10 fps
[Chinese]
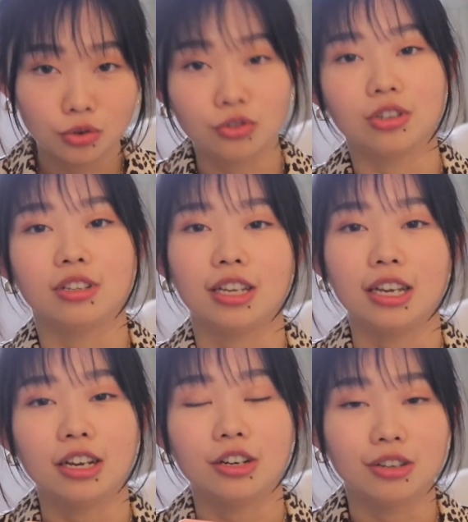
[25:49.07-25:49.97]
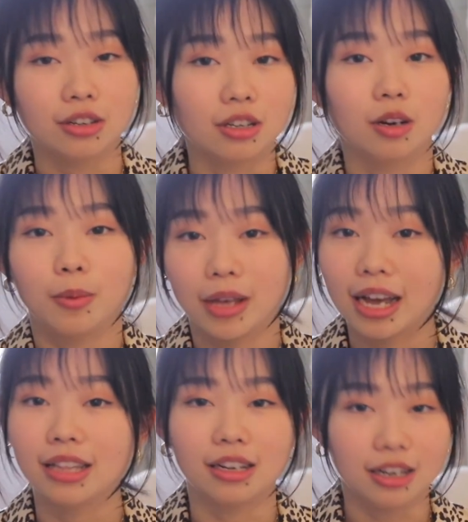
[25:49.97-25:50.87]
就是你值得
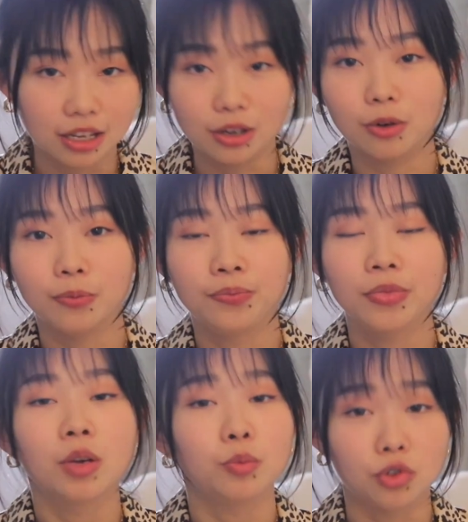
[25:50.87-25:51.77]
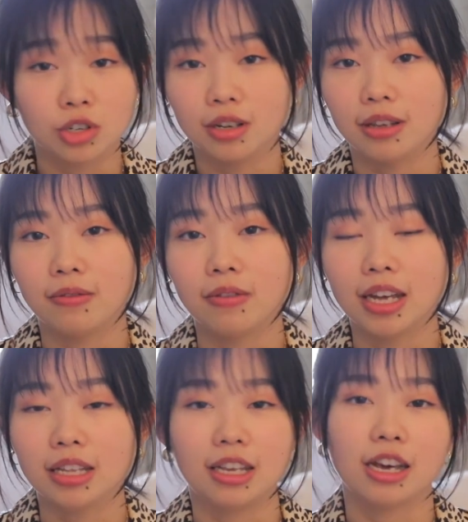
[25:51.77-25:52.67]
被爱的理由，不是因
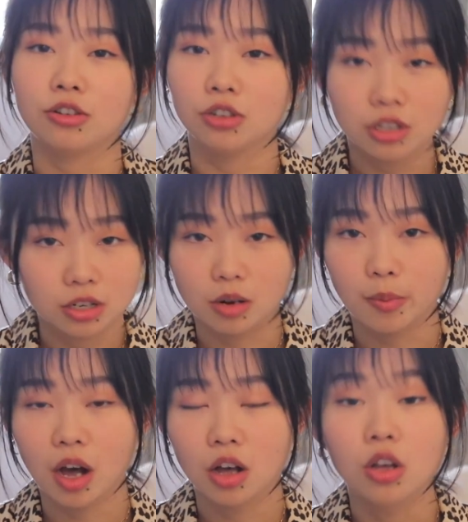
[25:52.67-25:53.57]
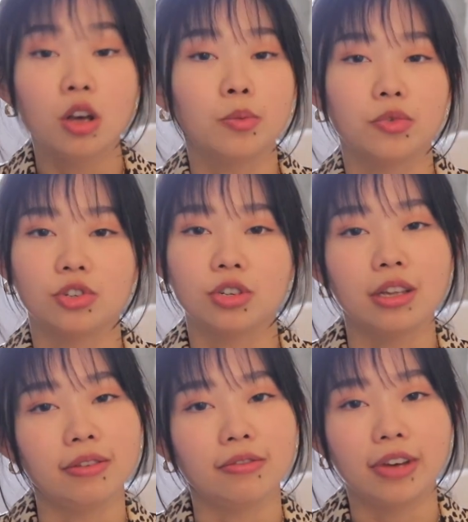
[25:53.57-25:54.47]
为你要是什么，不
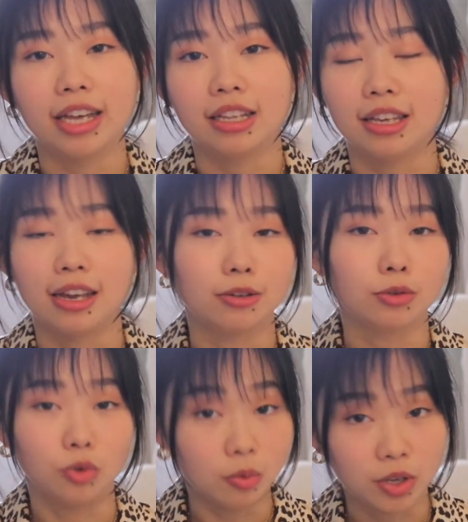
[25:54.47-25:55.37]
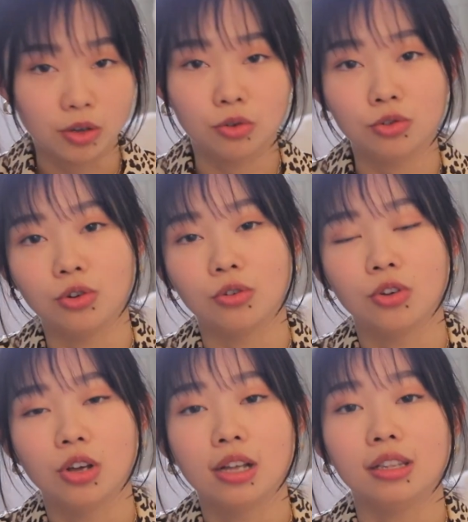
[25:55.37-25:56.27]
是因为你要有多么优
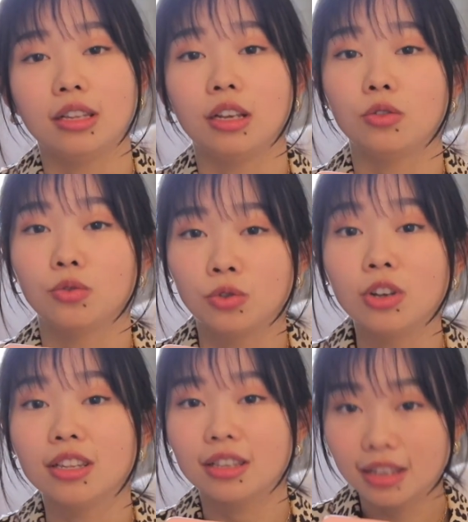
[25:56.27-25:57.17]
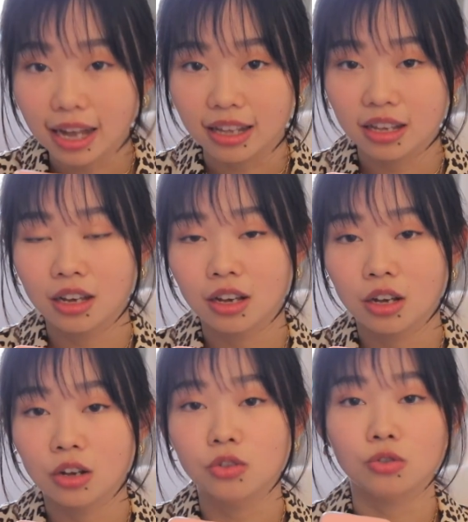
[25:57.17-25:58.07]
秀，你存在
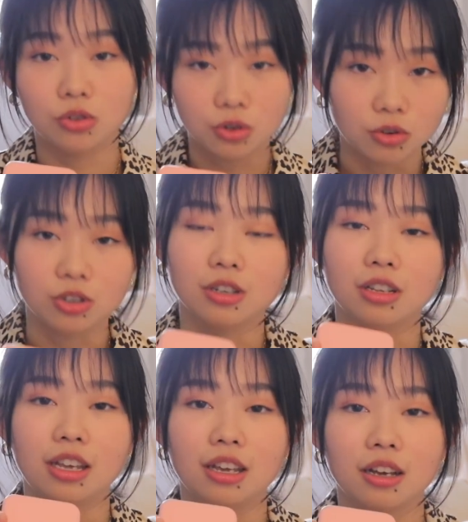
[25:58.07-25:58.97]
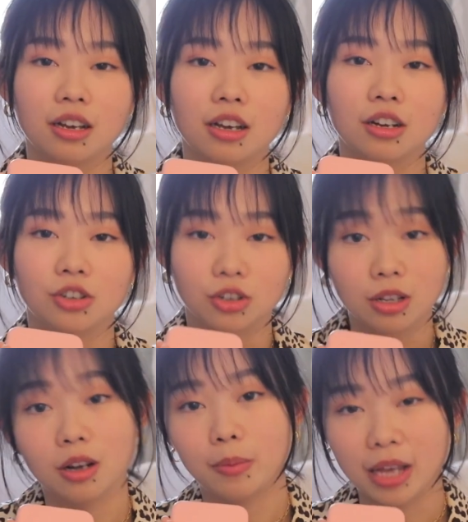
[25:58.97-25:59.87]
就是你
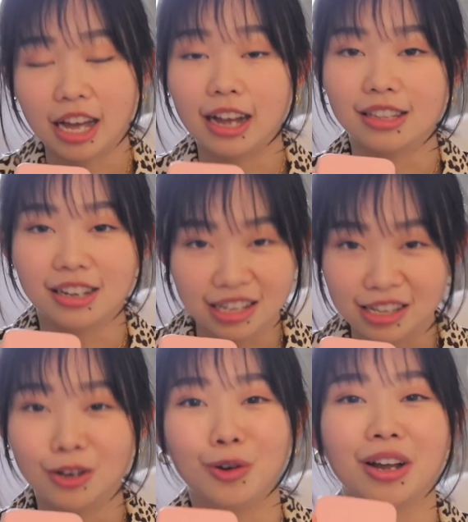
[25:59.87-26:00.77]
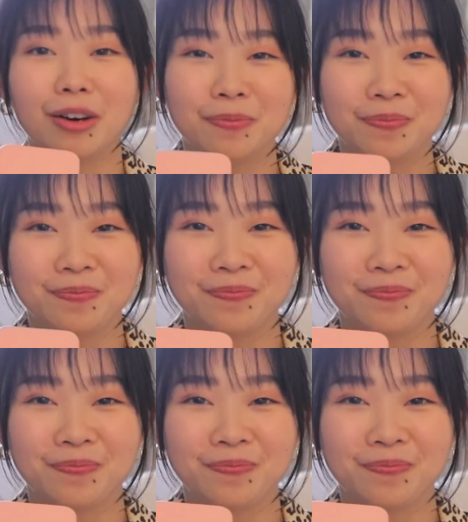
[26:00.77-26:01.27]
值得被爱的理由了。